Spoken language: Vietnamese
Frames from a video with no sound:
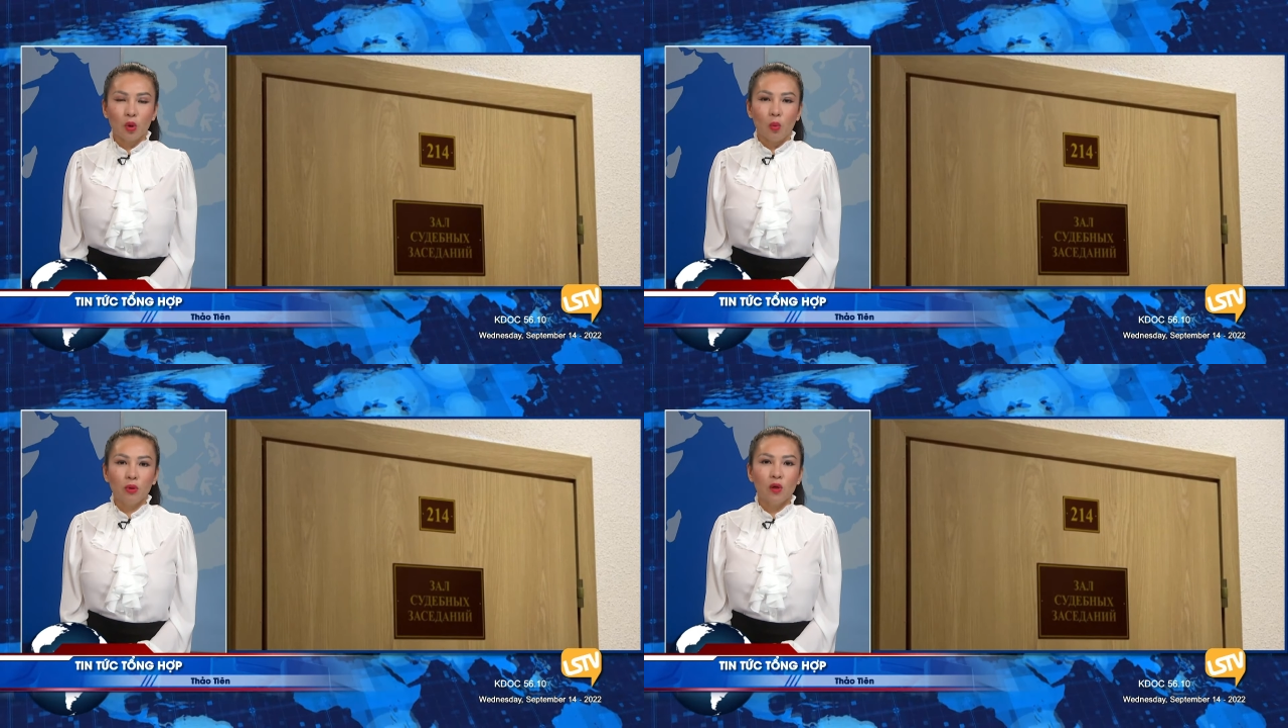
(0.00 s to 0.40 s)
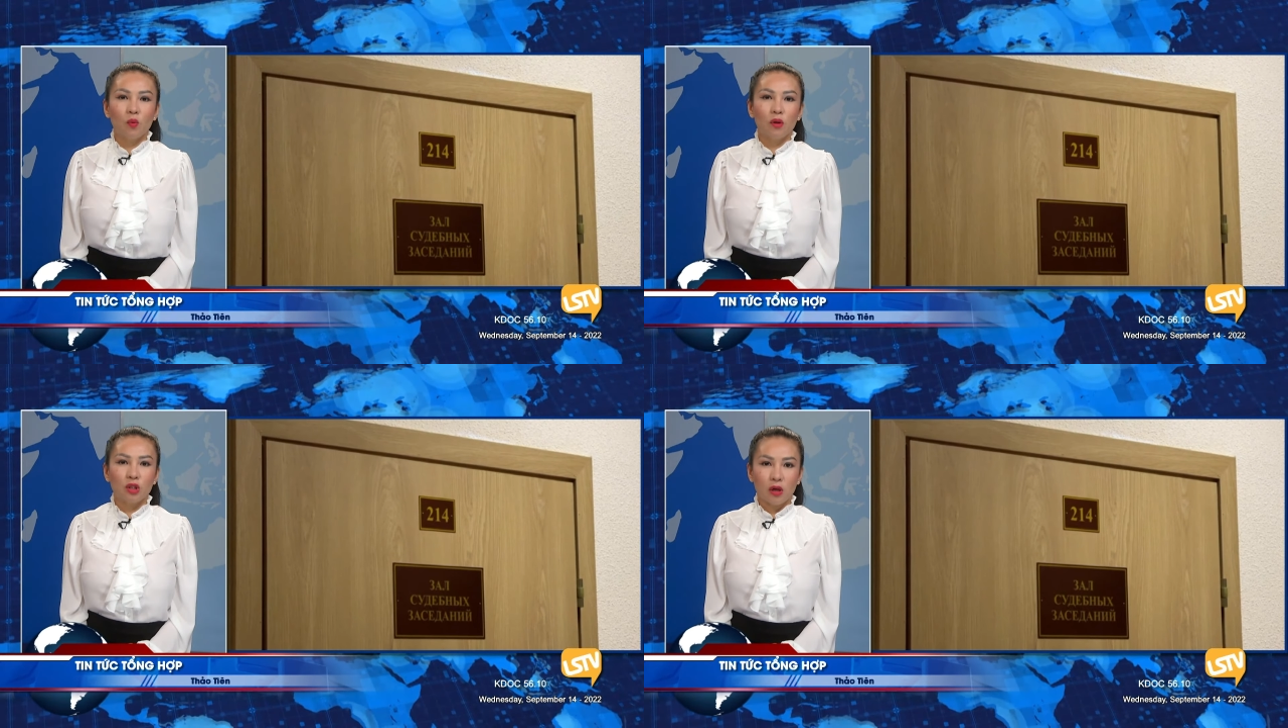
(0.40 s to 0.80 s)
tổn thất
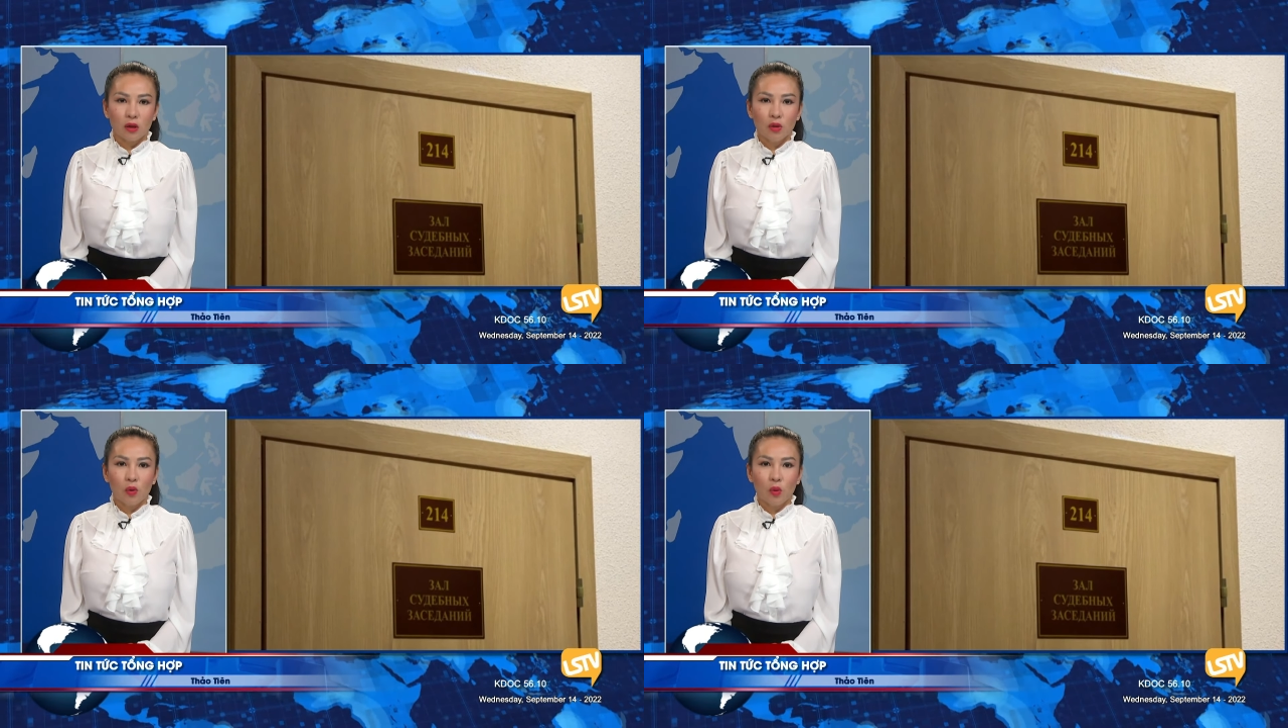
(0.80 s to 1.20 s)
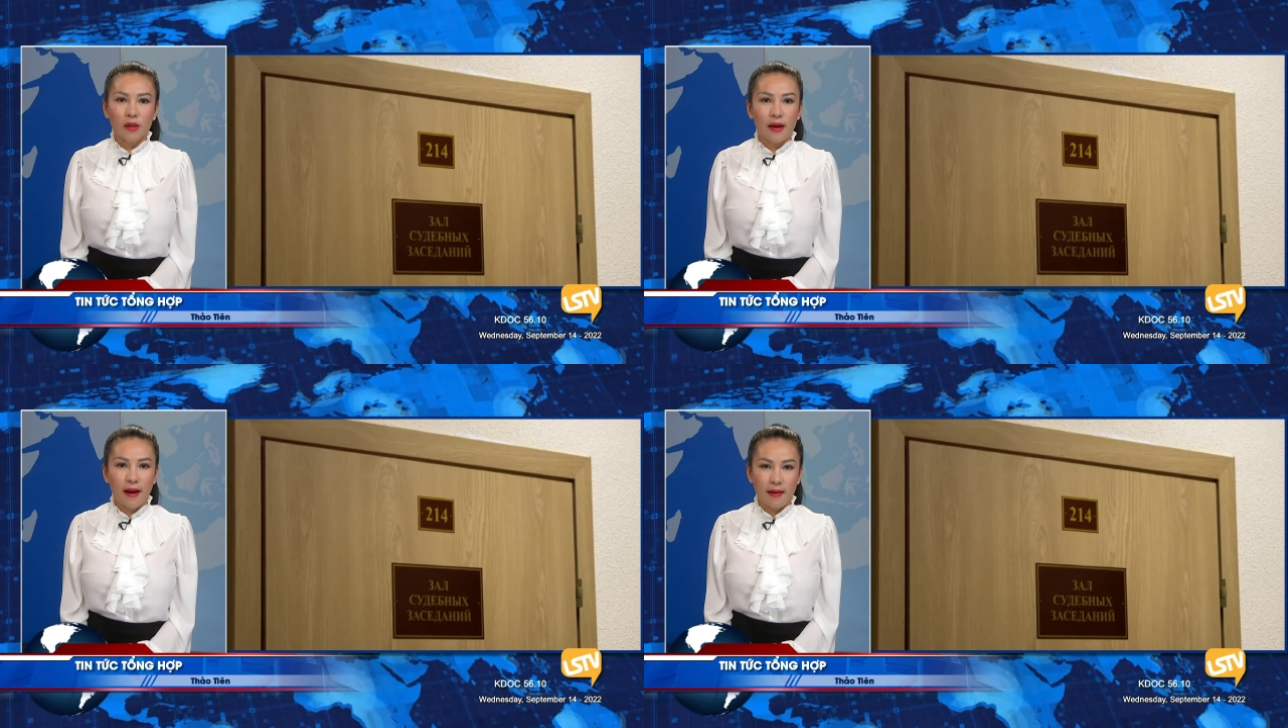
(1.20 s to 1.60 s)
quân sự của
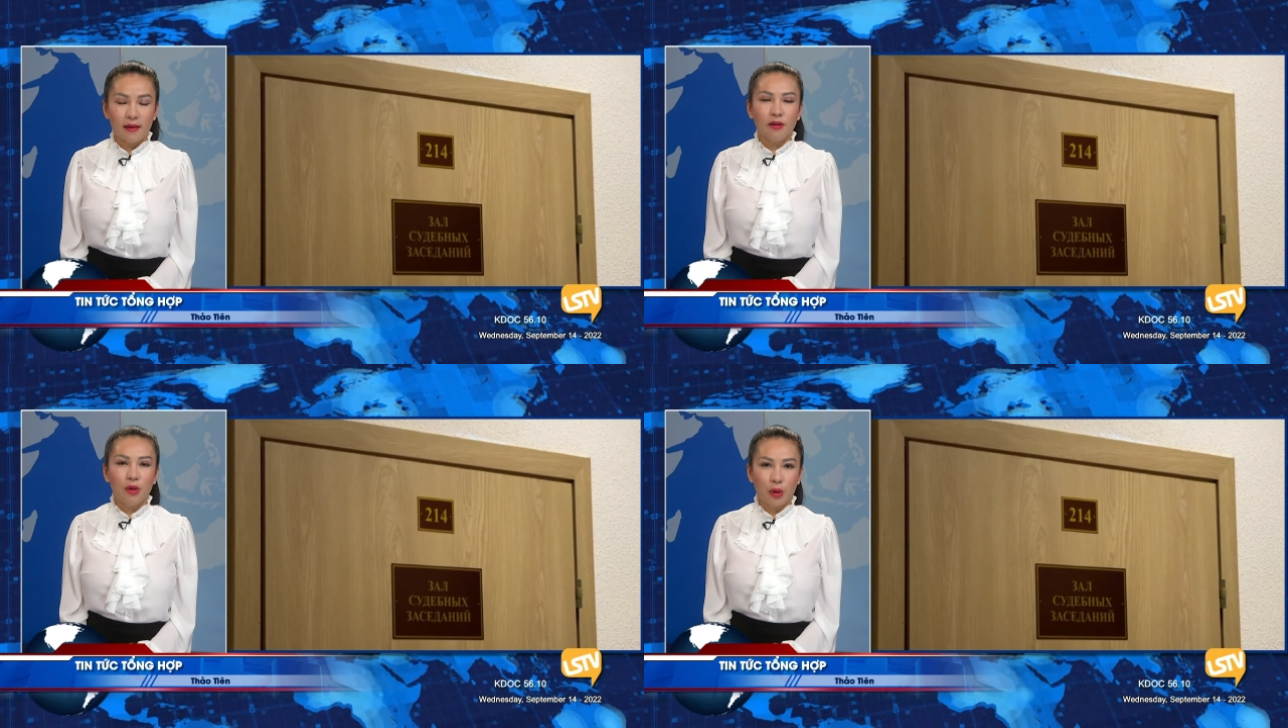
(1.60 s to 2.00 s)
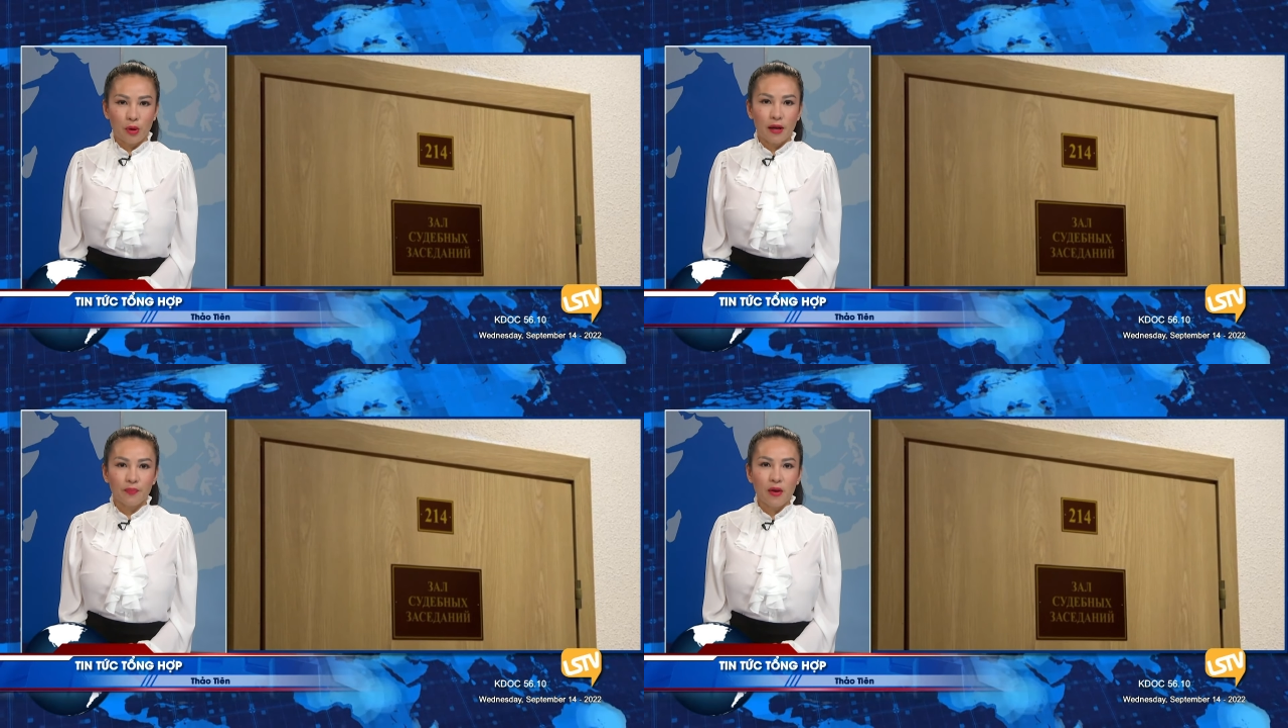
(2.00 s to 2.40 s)
Nga ở
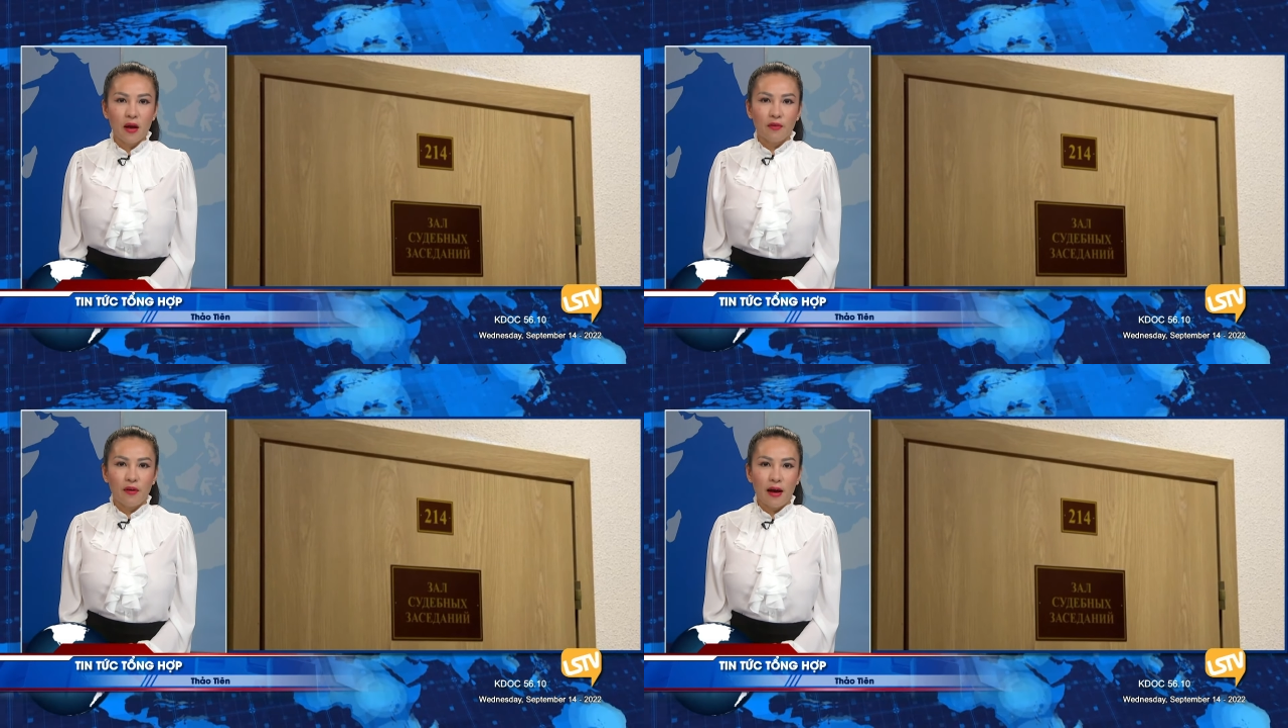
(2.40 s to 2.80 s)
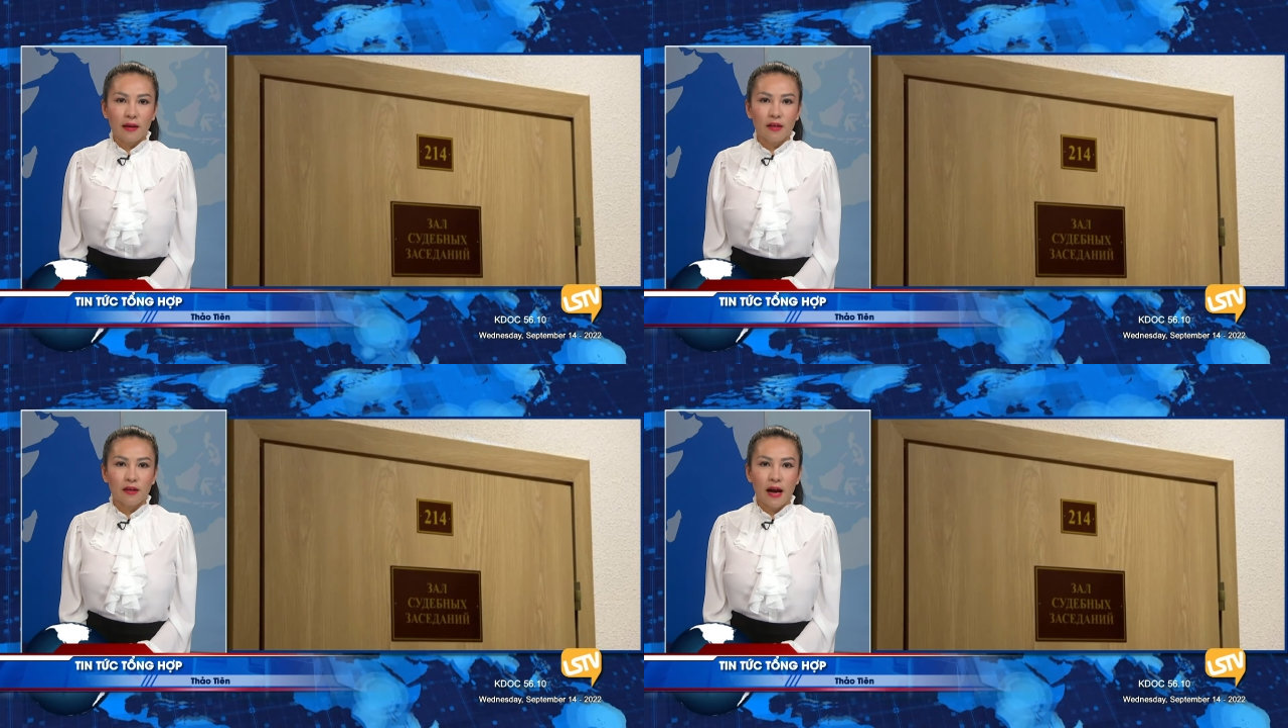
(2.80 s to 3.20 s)
Ukraine và
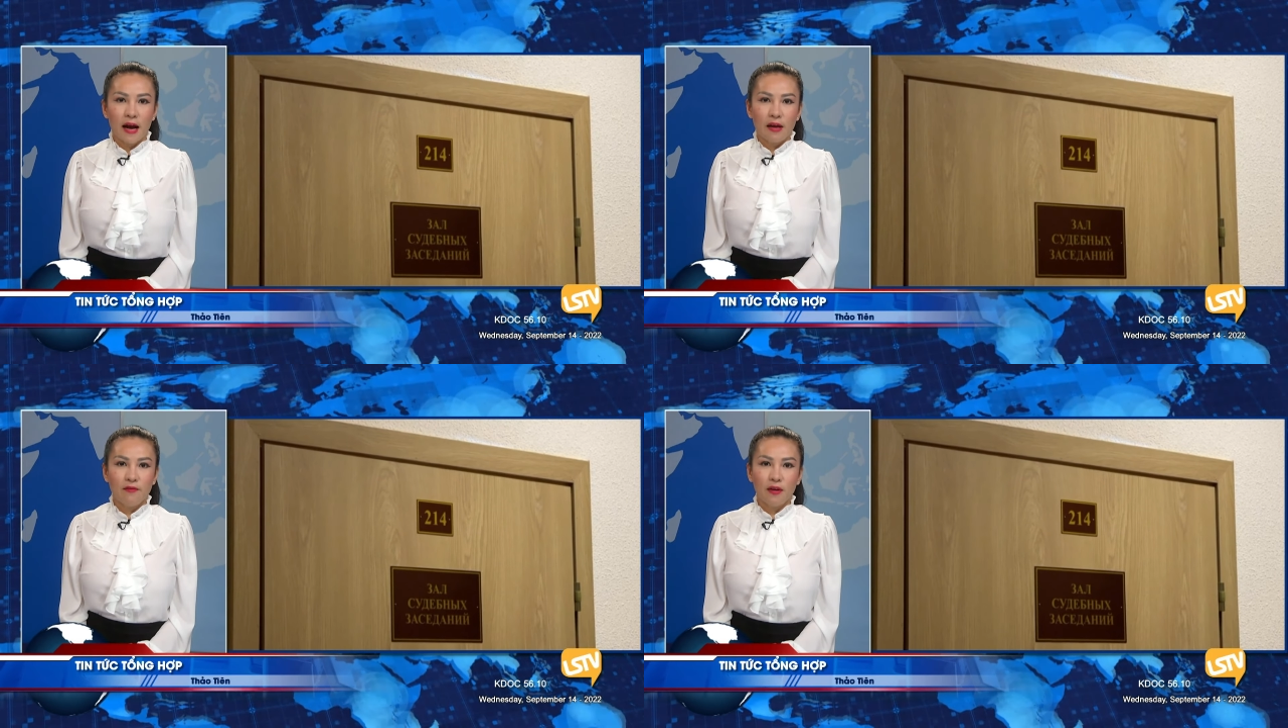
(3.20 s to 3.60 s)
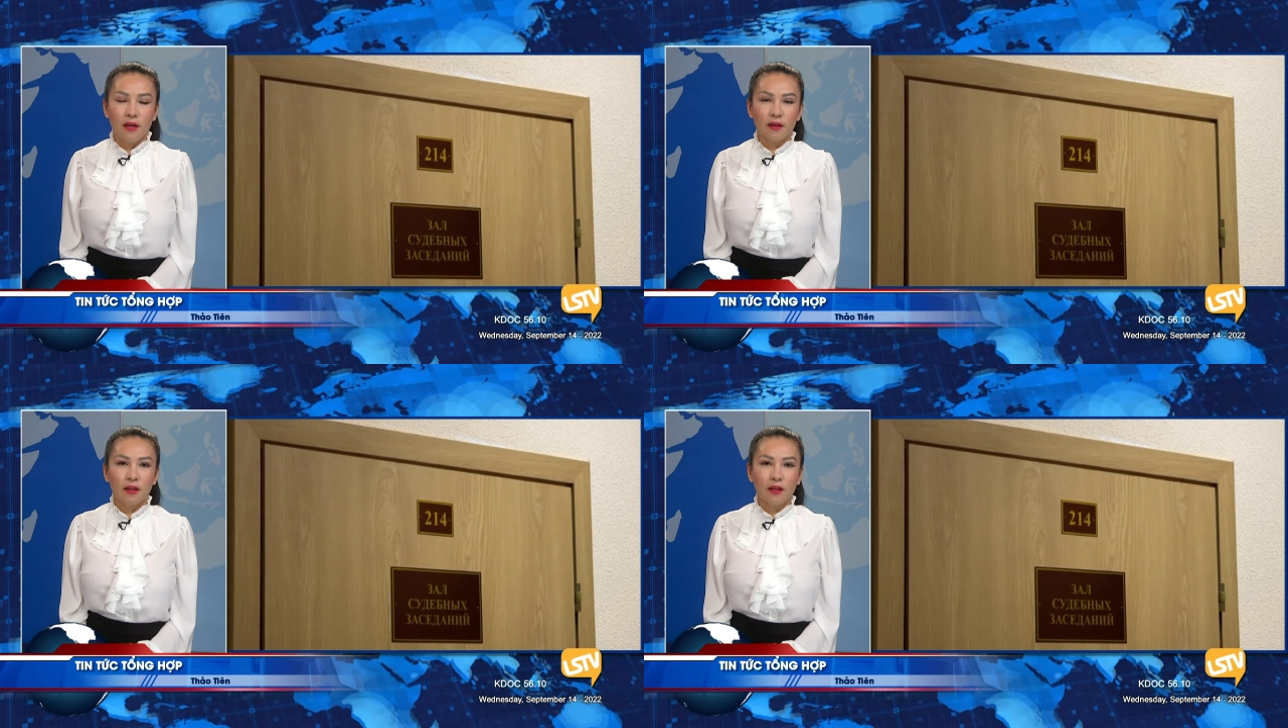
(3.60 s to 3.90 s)
thiệt hại về nền